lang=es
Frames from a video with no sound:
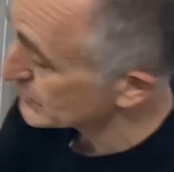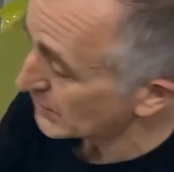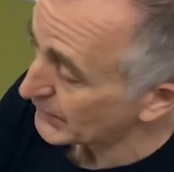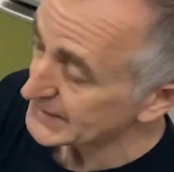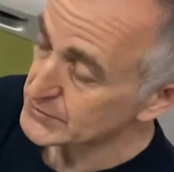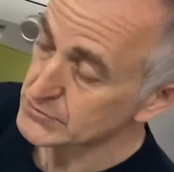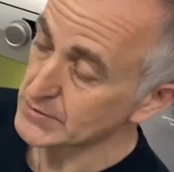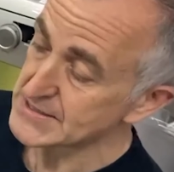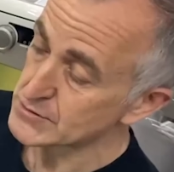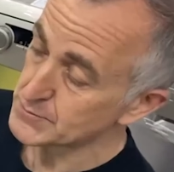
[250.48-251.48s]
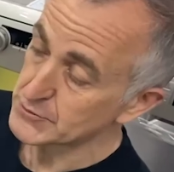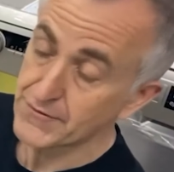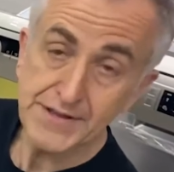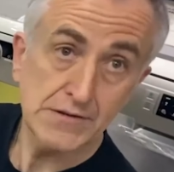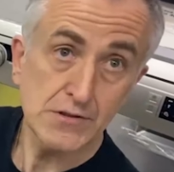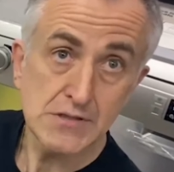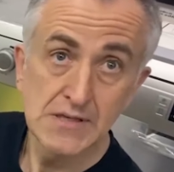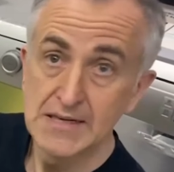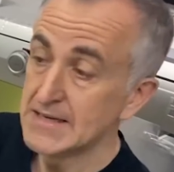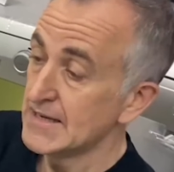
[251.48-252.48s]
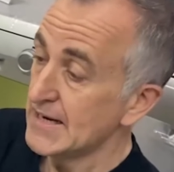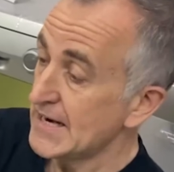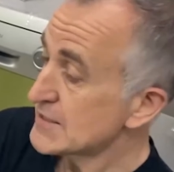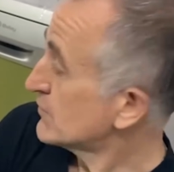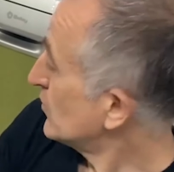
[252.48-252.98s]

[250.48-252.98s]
agujeritos con estos botoncitos, esto,